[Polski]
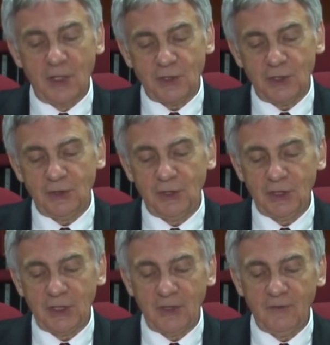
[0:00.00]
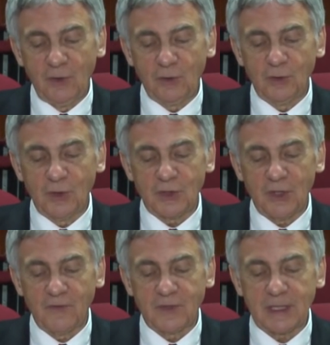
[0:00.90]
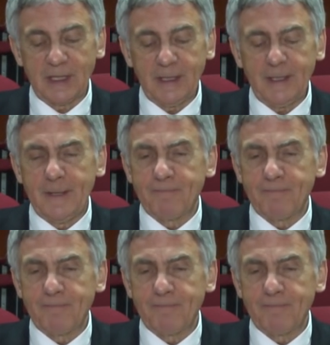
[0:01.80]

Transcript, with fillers: czynnik wirtuozowski.